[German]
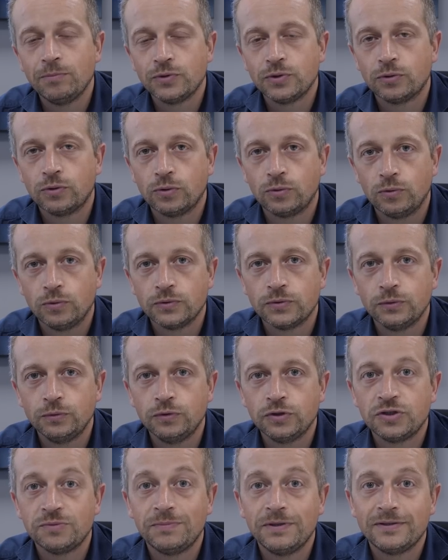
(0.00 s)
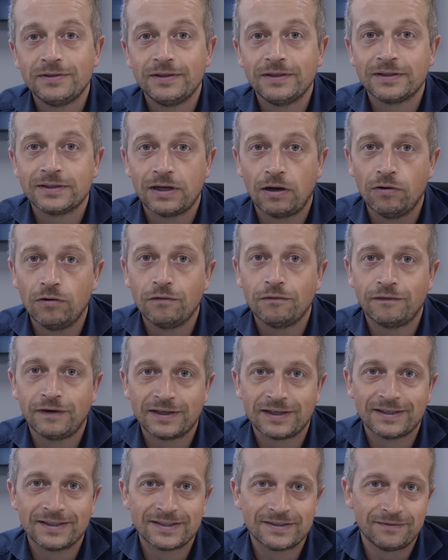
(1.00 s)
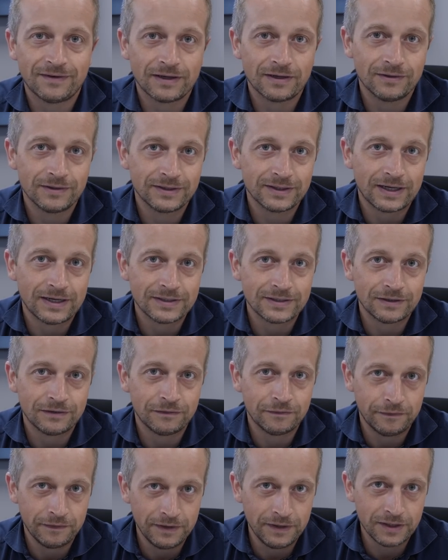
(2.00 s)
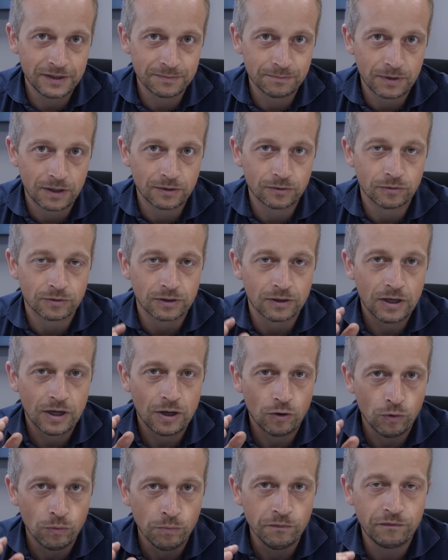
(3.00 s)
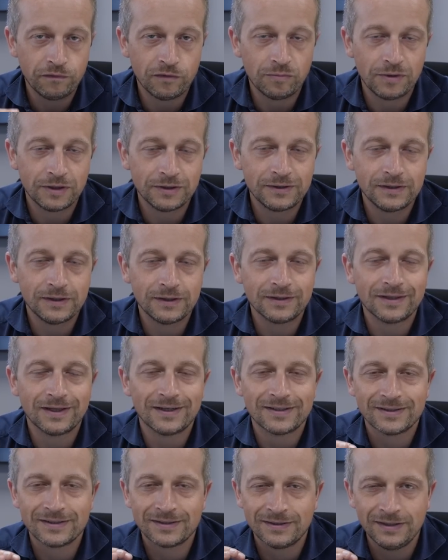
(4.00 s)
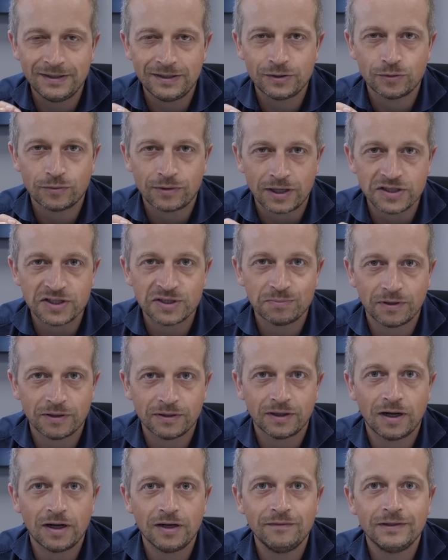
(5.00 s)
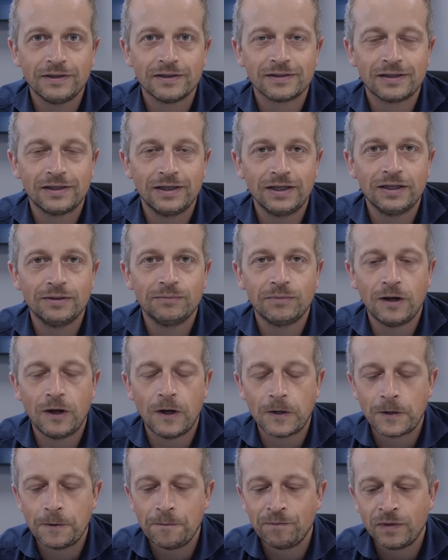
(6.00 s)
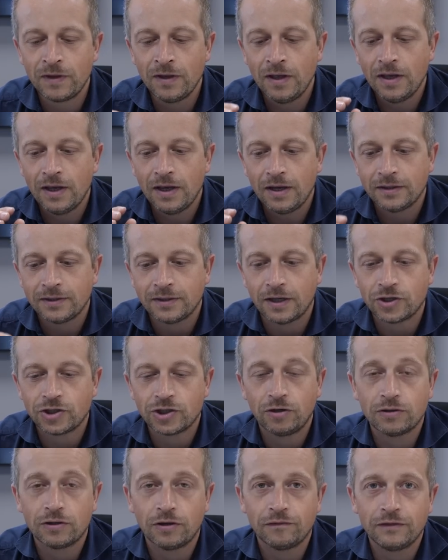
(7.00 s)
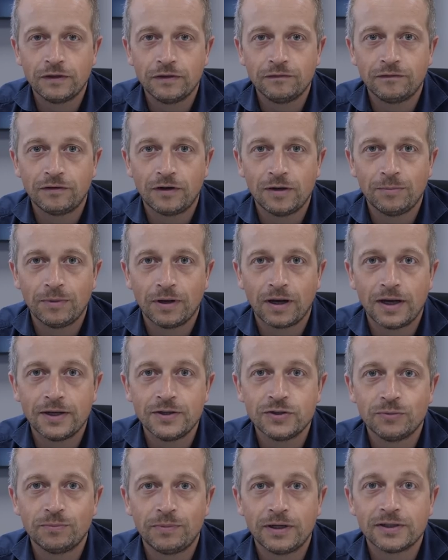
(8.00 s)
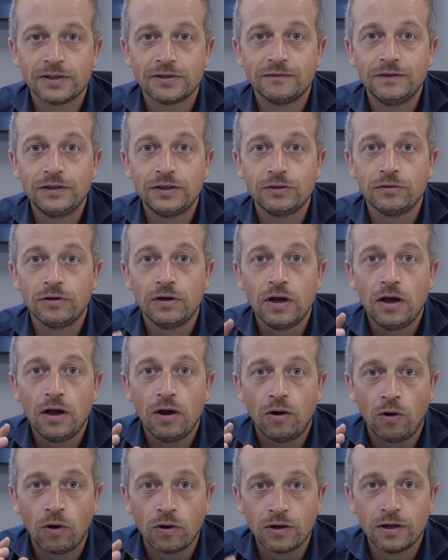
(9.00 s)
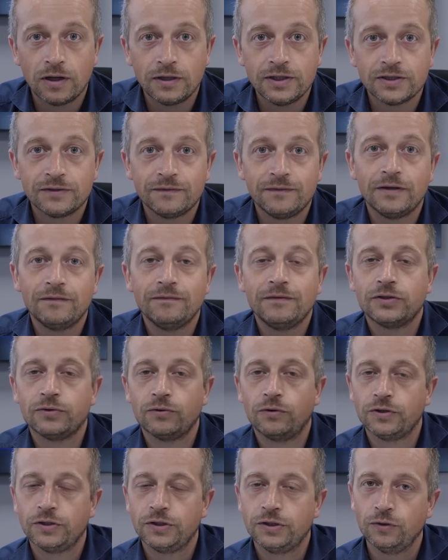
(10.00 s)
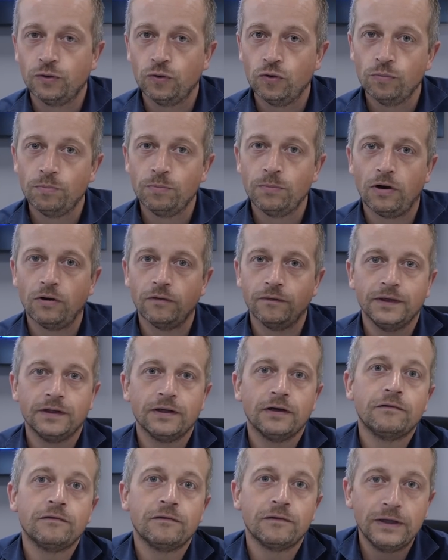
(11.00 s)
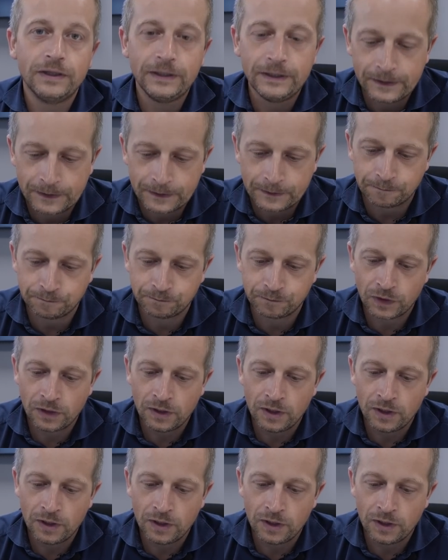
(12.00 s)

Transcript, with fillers: eben so große USB-Sticks auch FAT32 fähig macht oder umformatieren kann. Es ist nicht so ganz banal, wie das klingen mag. Da schaut auf jeden Fall mal rein. Sobald das Video online ist, werden wir es euch hier oben auch wieder verlinken.